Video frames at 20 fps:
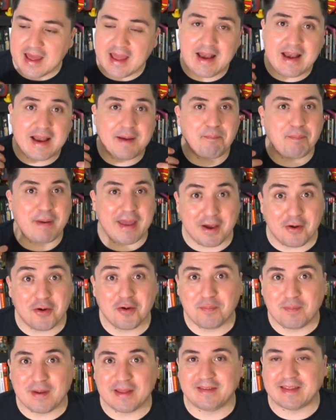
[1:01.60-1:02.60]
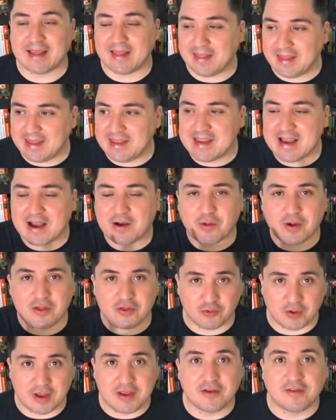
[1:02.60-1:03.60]
en la peor pesadilla
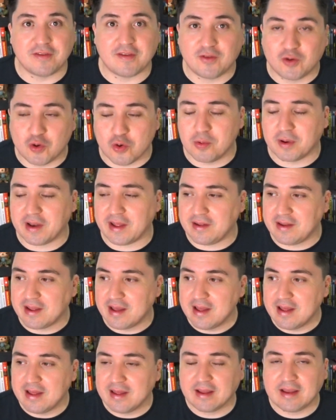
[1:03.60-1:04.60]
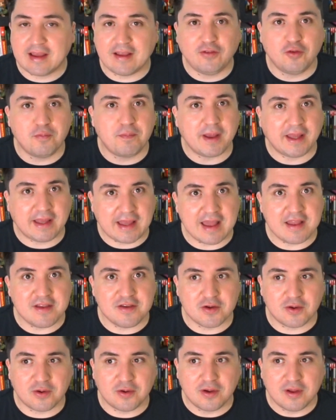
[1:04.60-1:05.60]
cuando ellos descubren que su
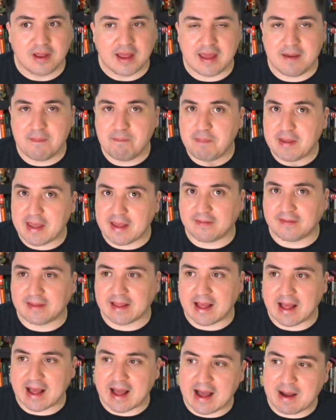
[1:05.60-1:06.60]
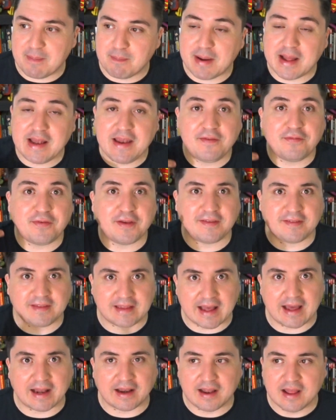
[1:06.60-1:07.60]
pequeño empieza a
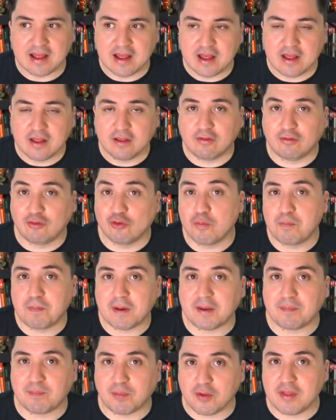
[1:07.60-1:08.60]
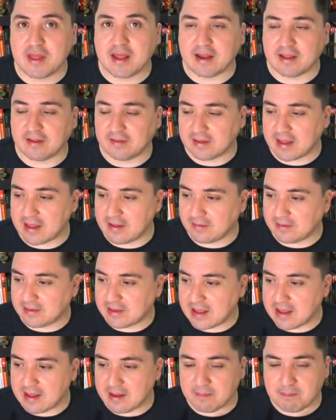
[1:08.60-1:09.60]
manifestar superpoderes.
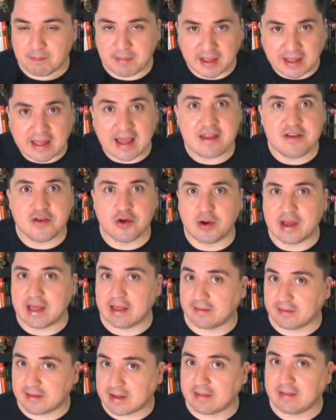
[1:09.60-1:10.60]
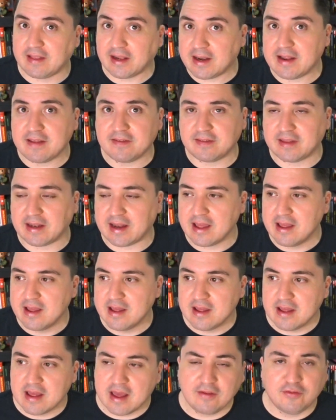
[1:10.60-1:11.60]
Este pequeño extraterrestre
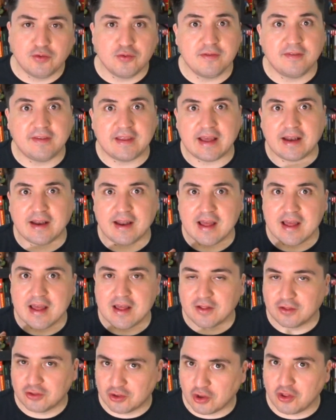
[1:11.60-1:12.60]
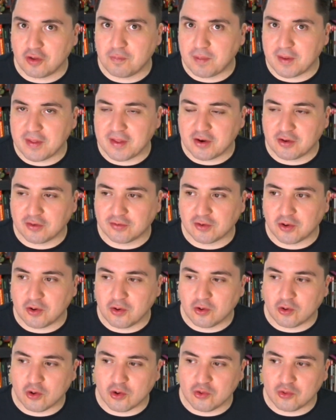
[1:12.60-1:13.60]
es un ser
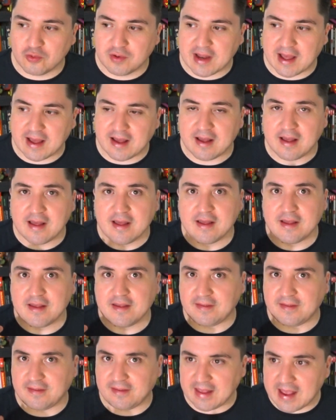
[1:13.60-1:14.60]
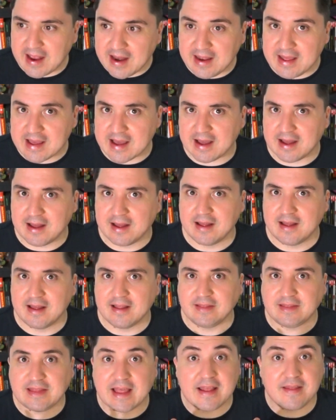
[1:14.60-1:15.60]
todopoderoso con una seria
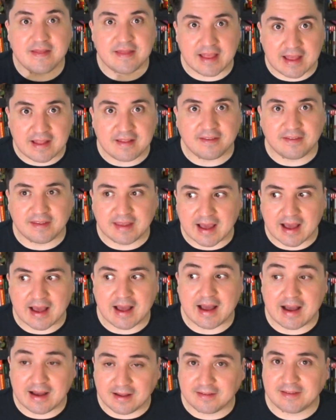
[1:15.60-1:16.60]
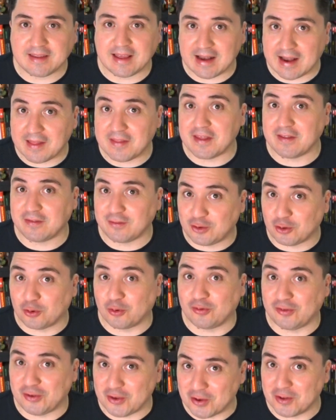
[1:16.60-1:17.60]
tendencia hacia la
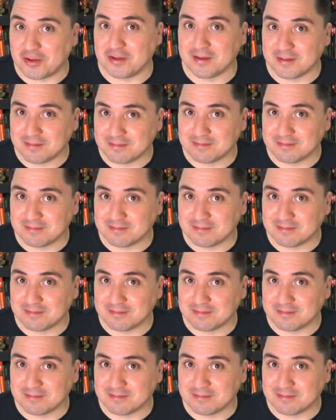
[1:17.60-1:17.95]
destrucción.